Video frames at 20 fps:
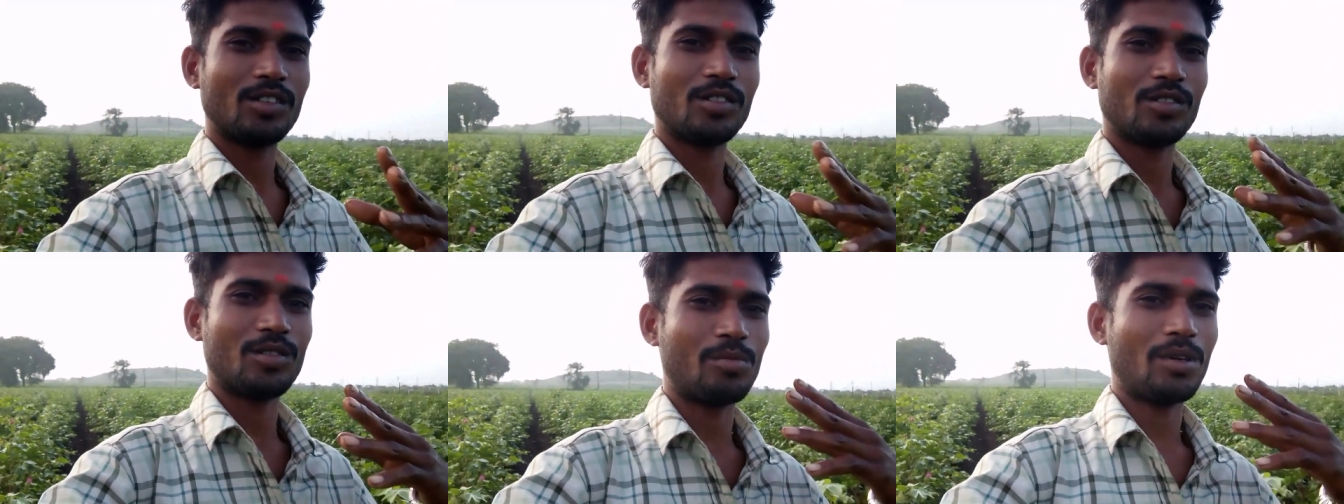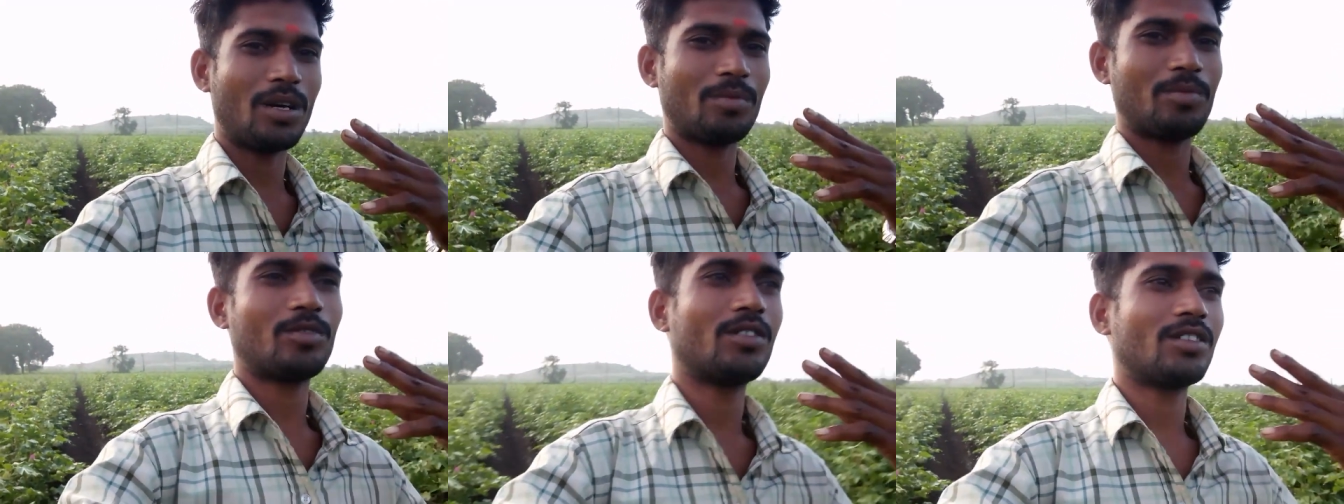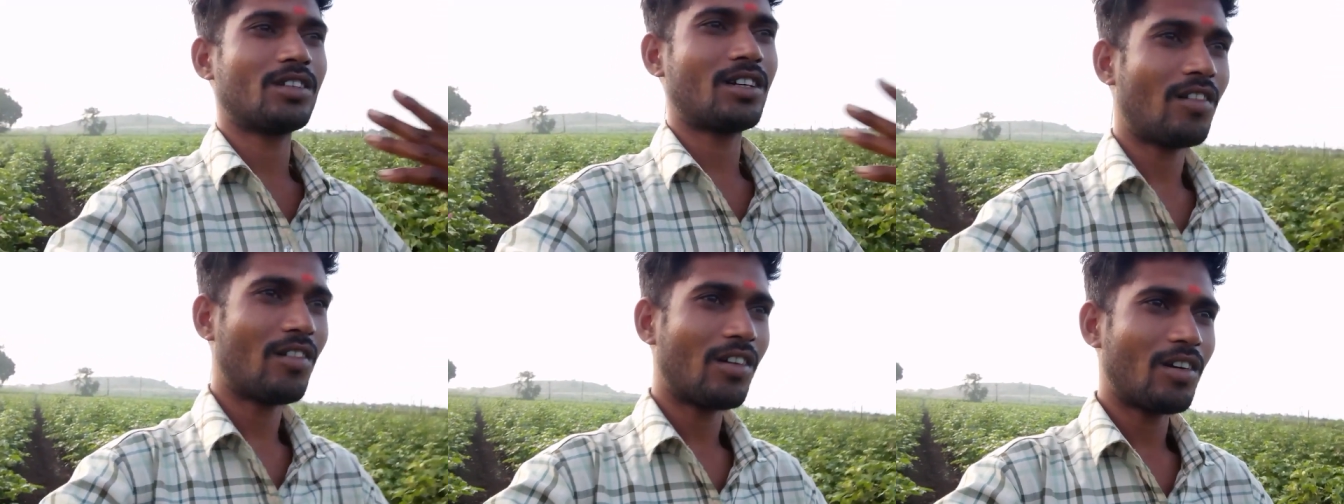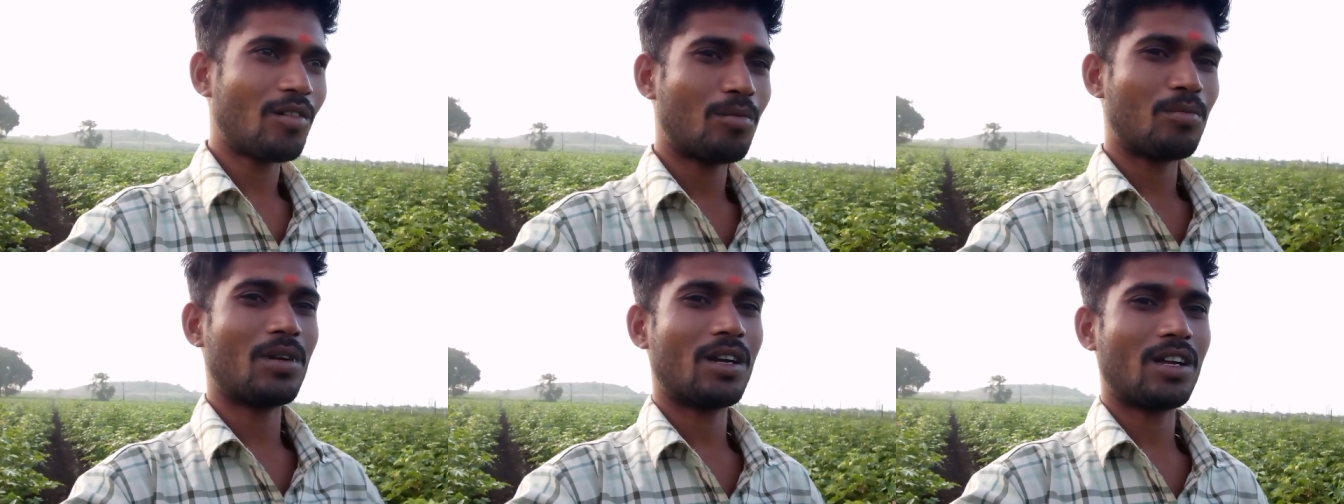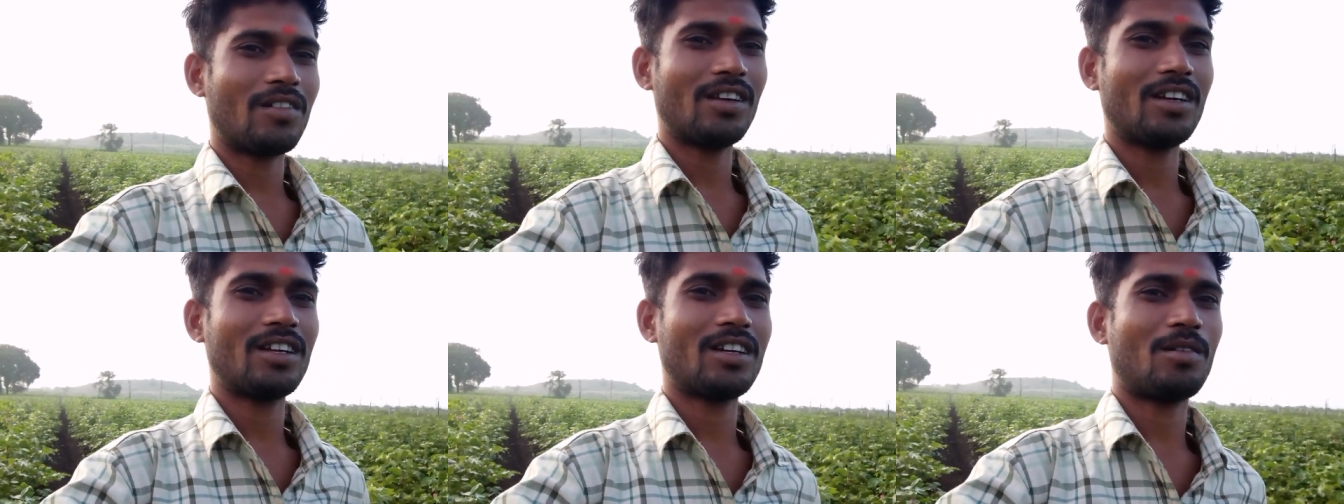तो मैं आपको दिखाऊंगा वो
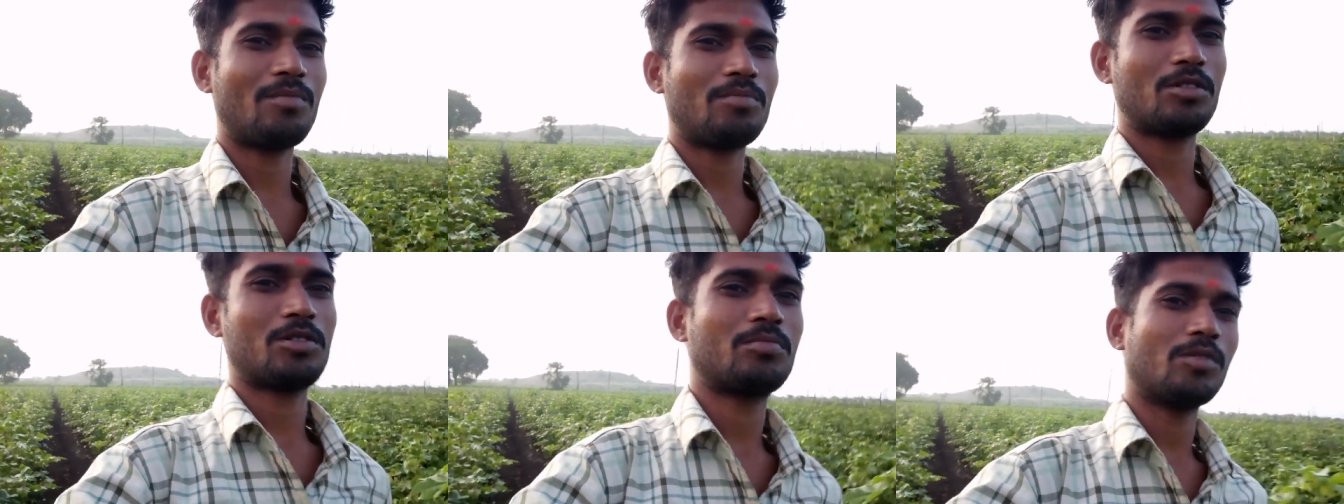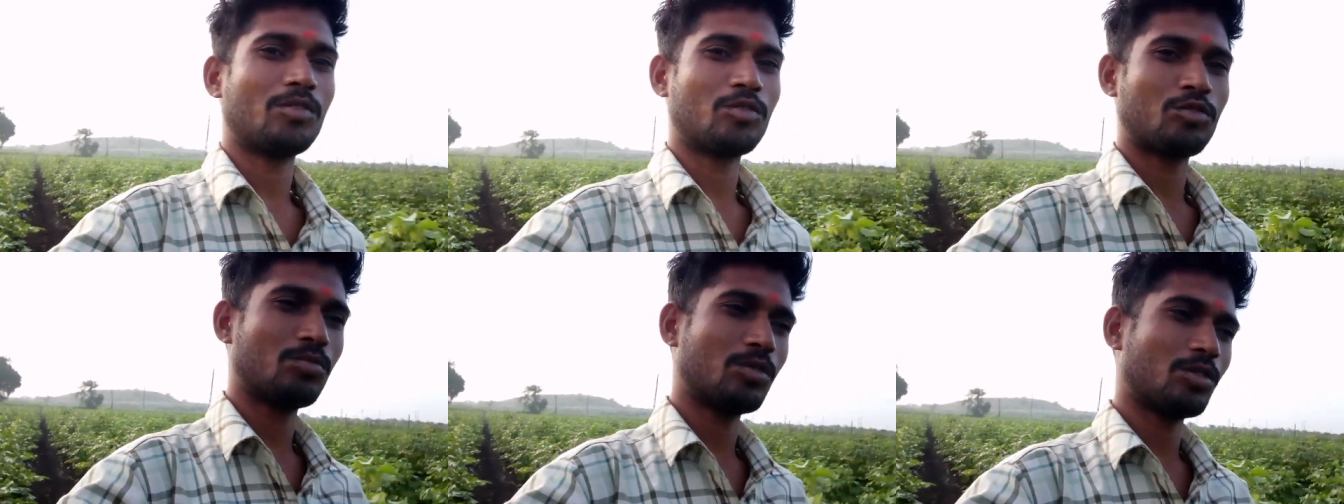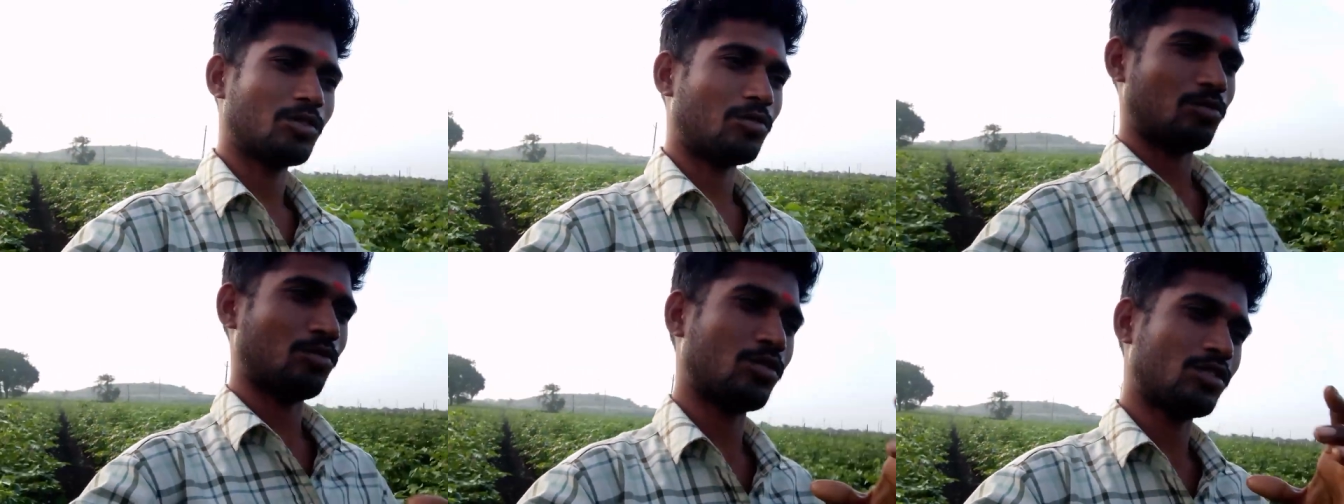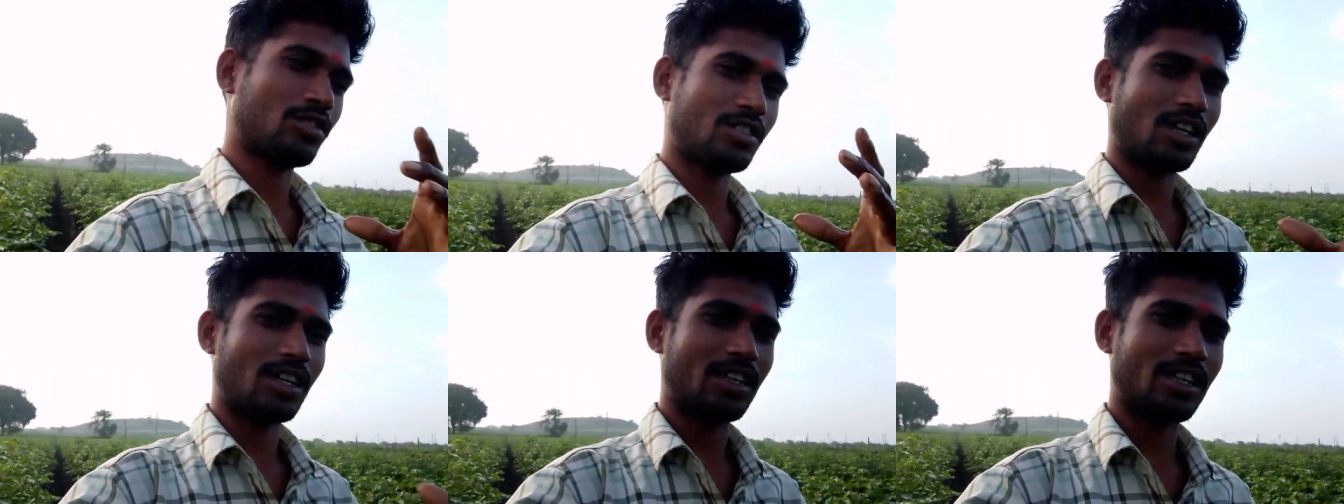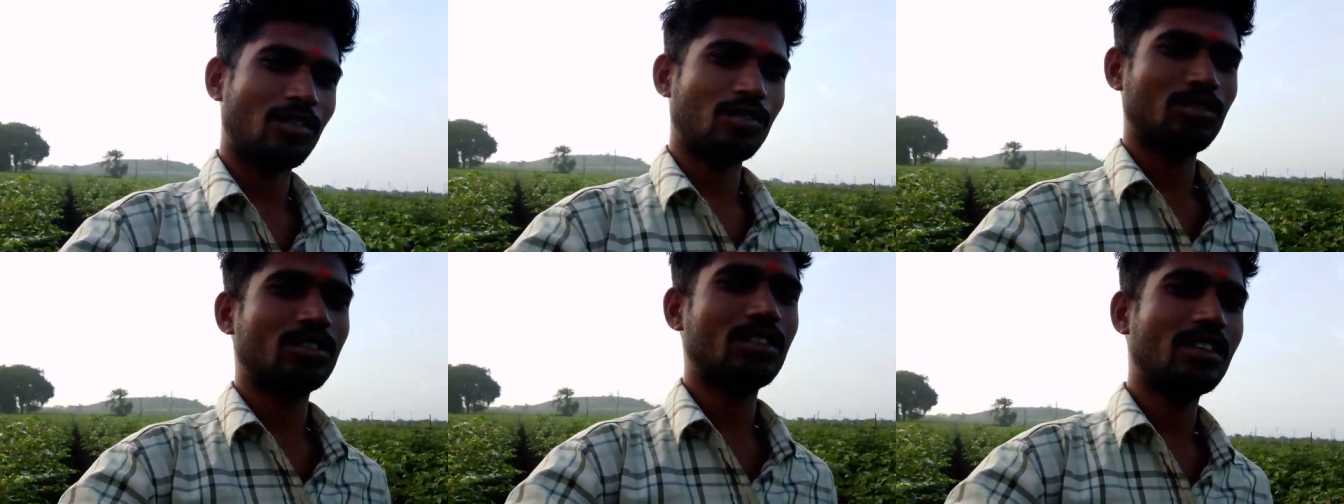बड़ा वाला कापूस में उसमें ओस
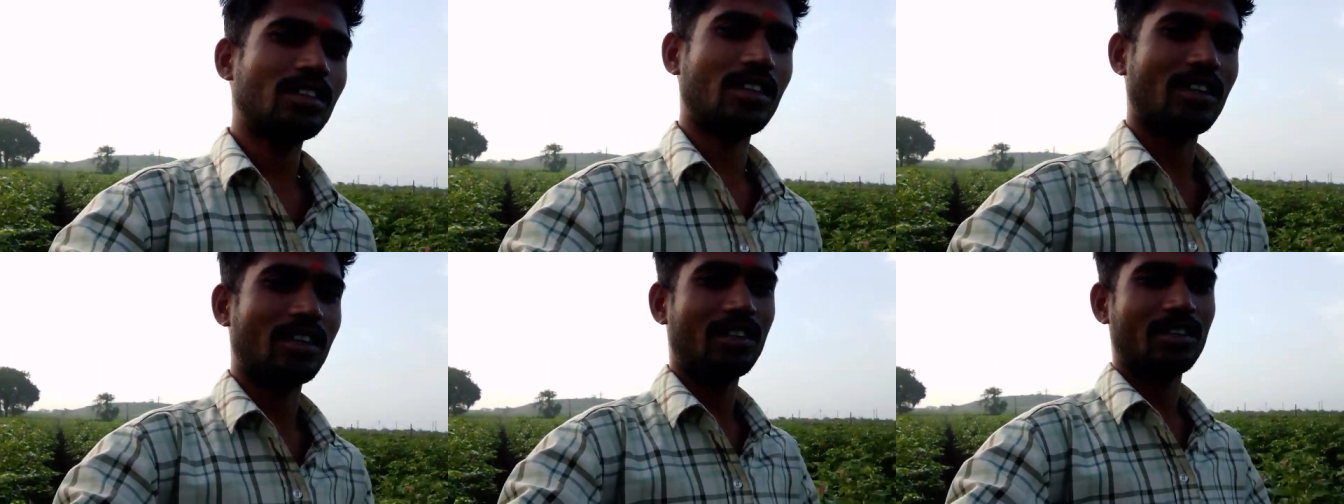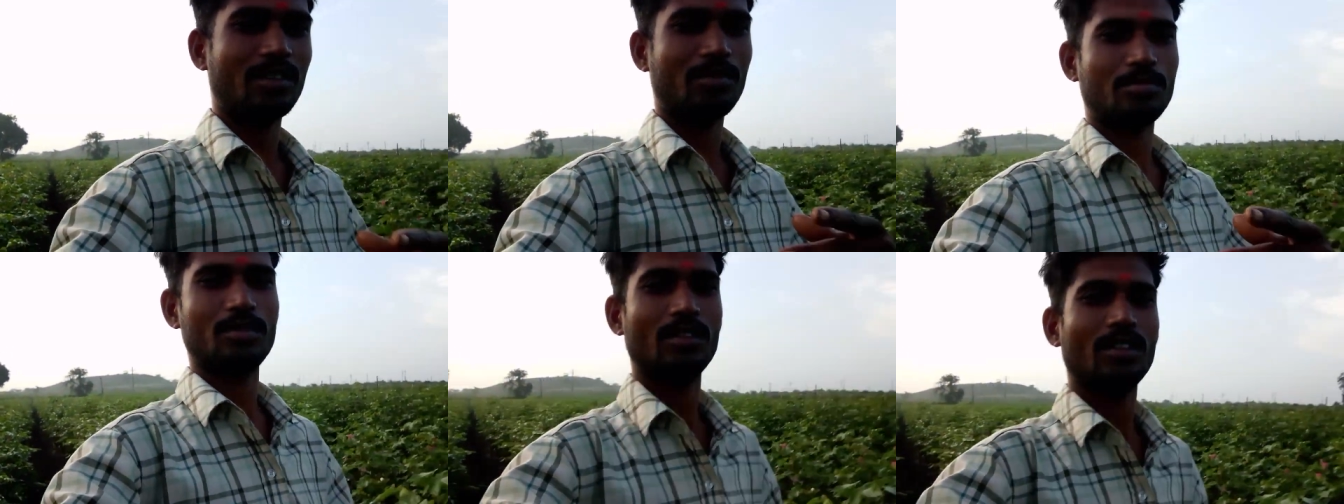ज़्यादा होती है अगर हम